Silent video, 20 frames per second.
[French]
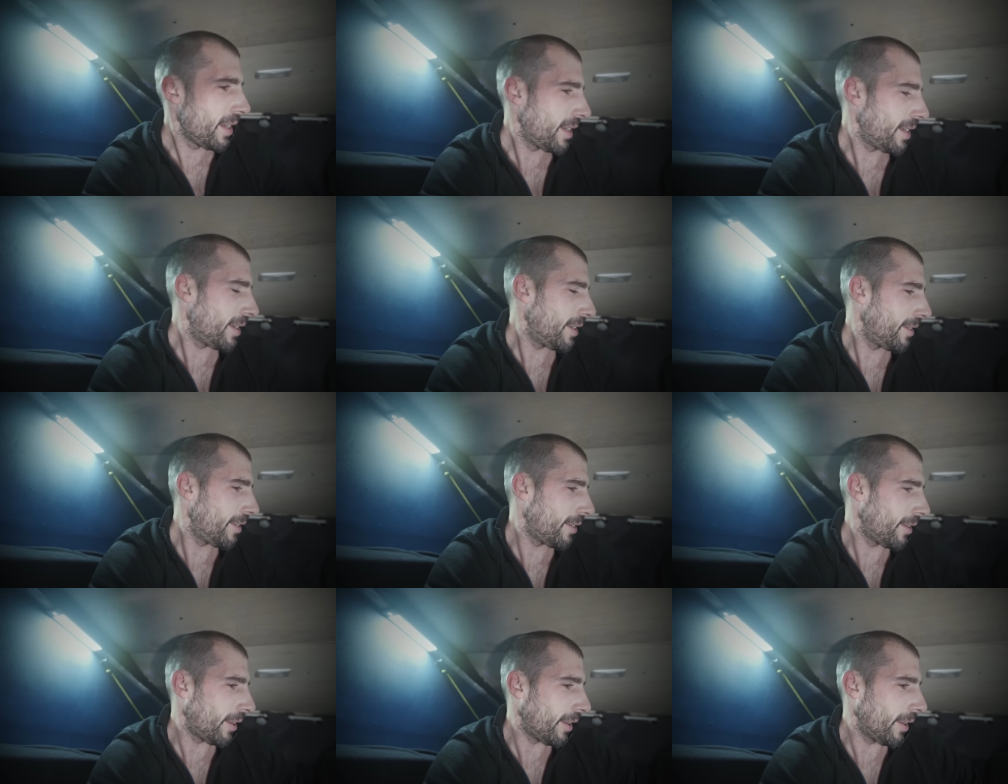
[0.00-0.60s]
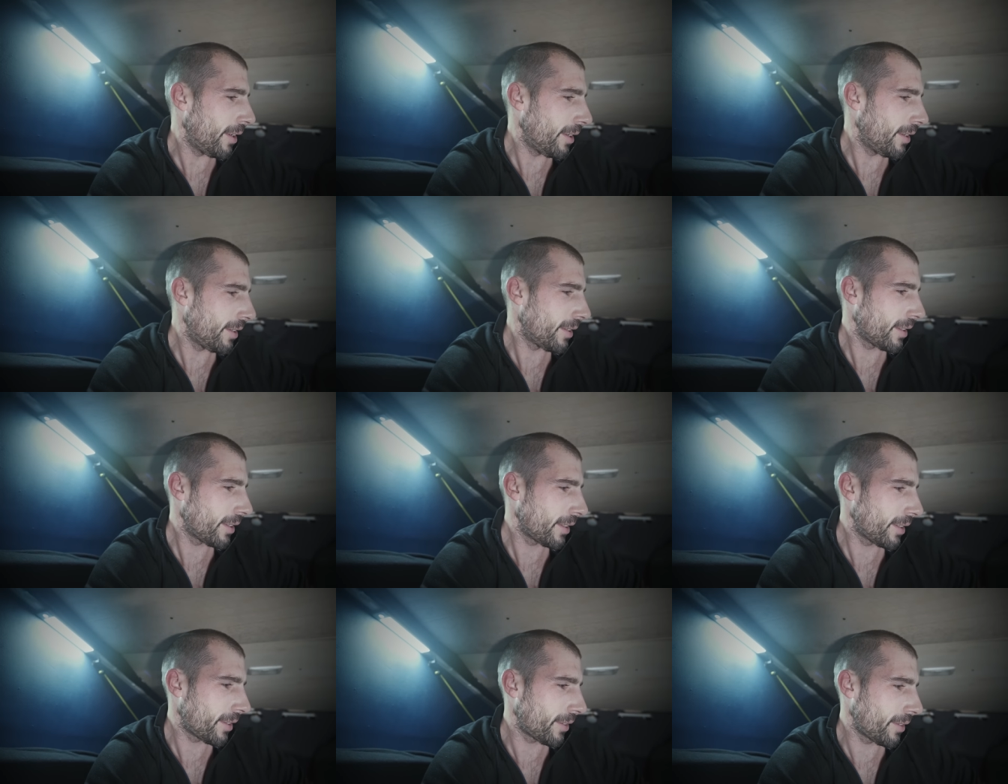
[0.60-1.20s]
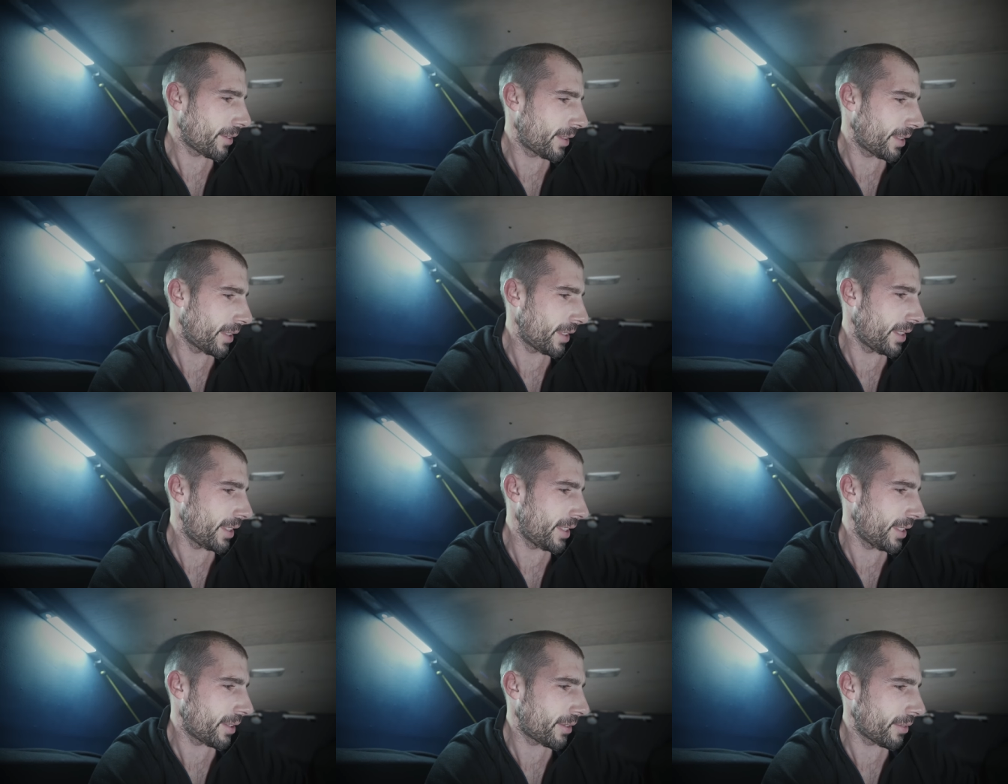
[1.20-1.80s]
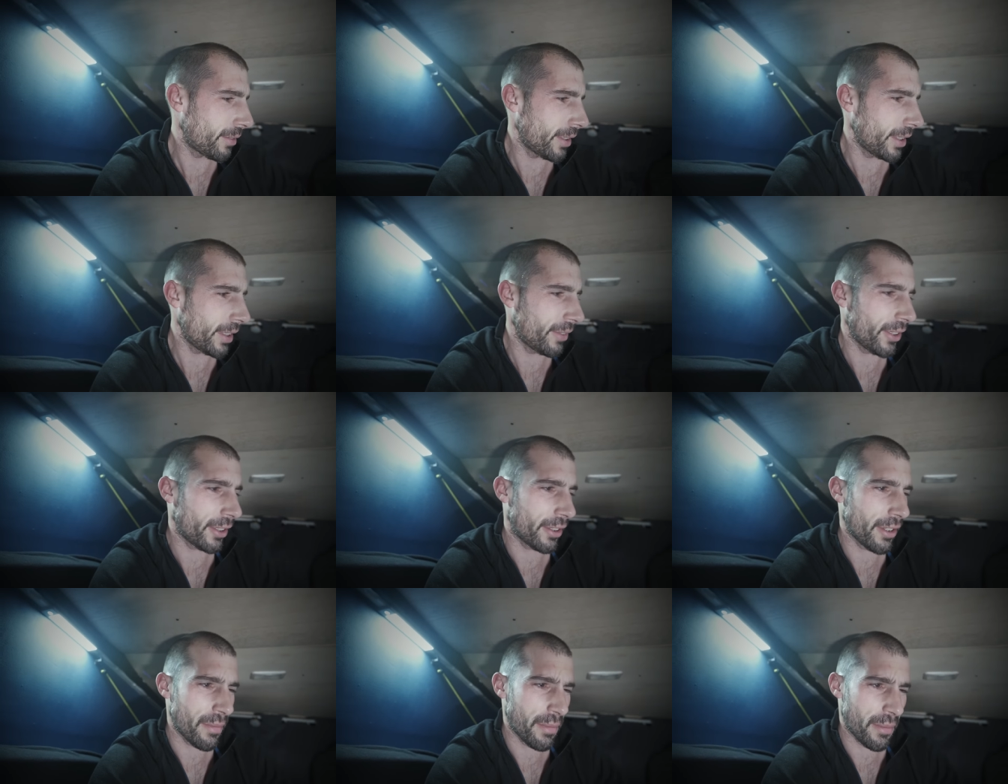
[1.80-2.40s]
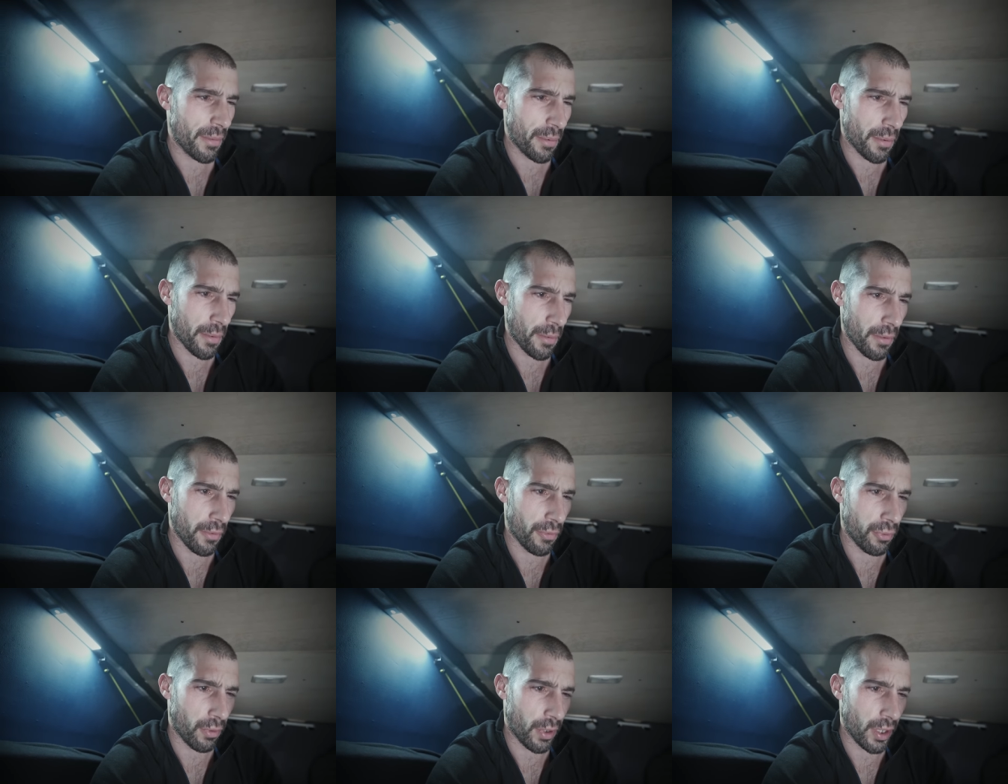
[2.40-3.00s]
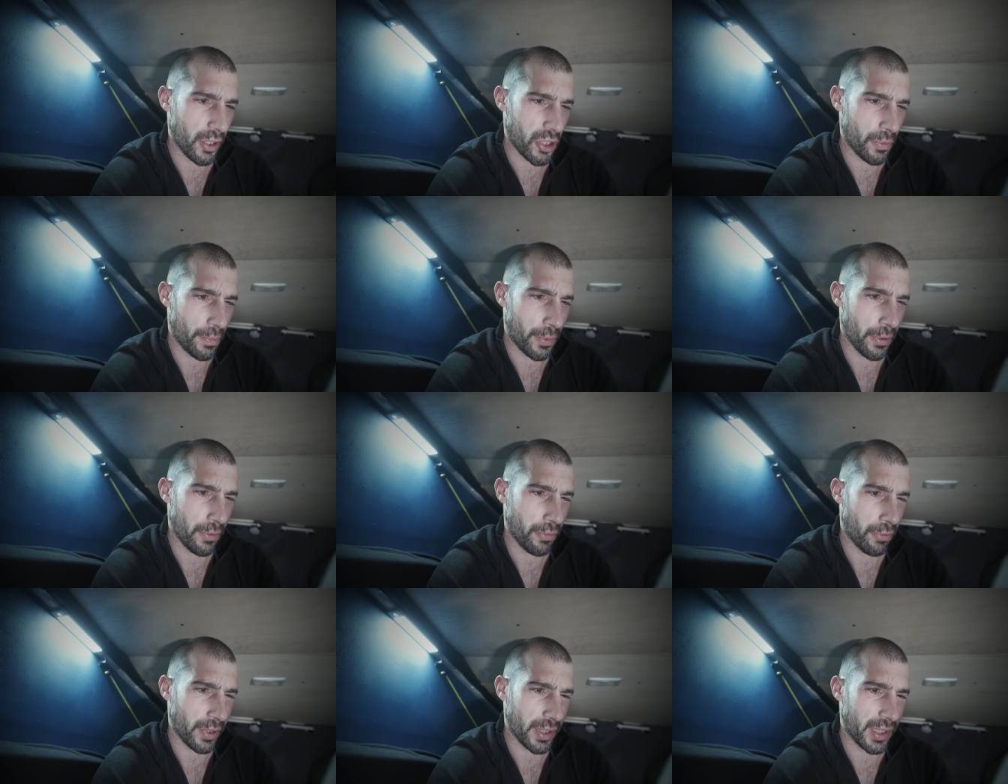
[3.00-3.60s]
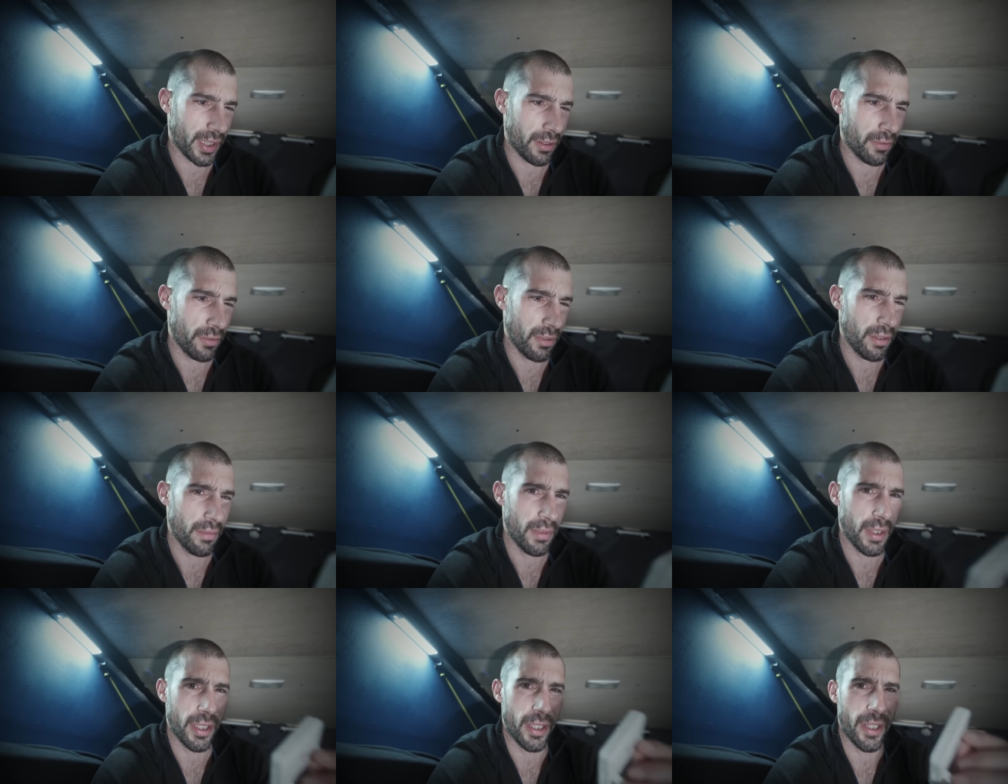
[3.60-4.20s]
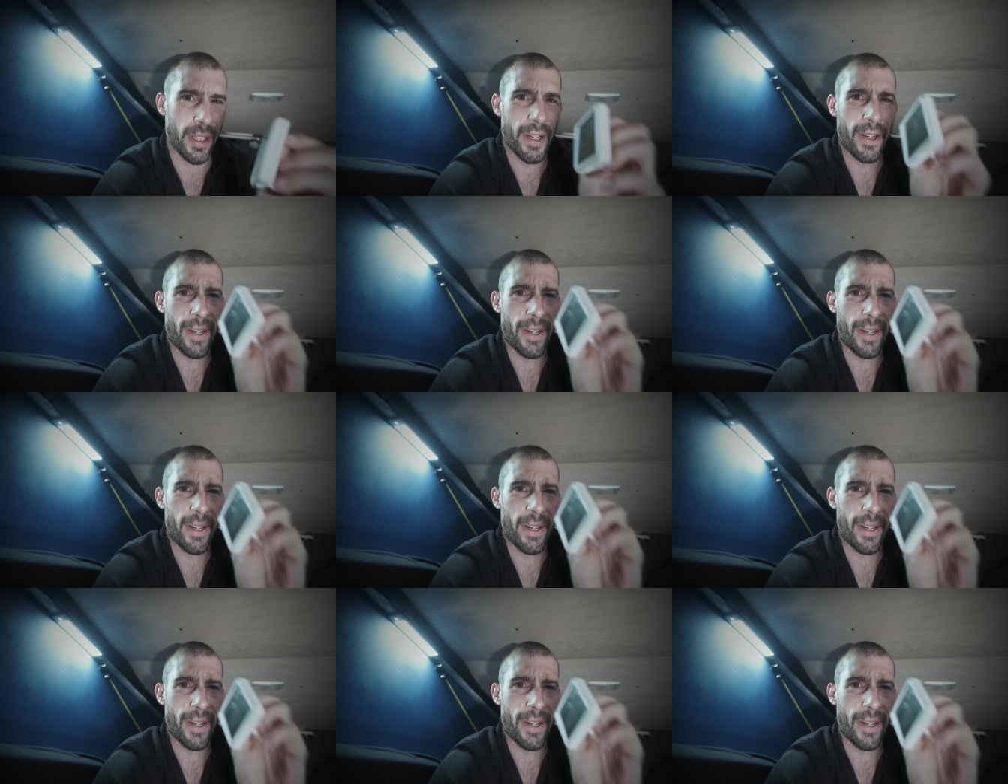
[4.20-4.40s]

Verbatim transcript: Alors qu'est-ce que ça dit Cela il fait quand même un peu plus froid. J'ai pas eu froid cette nuit mais